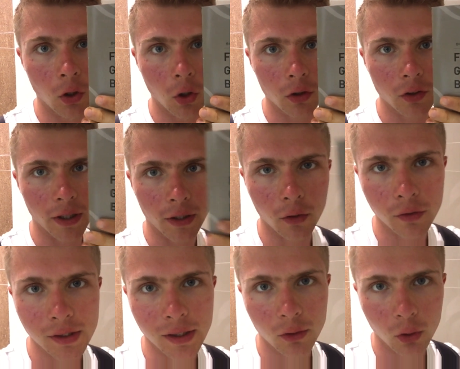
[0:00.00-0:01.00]
Lotte
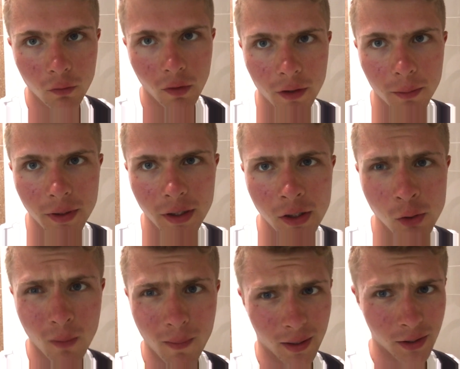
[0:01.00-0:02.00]
Einkaufszentrum, weil wir nämlich den
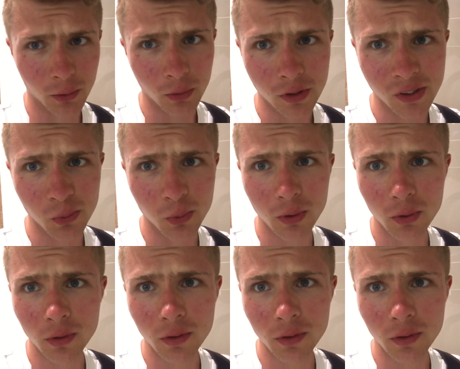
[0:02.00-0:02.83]
Supermarkt hier unten suchen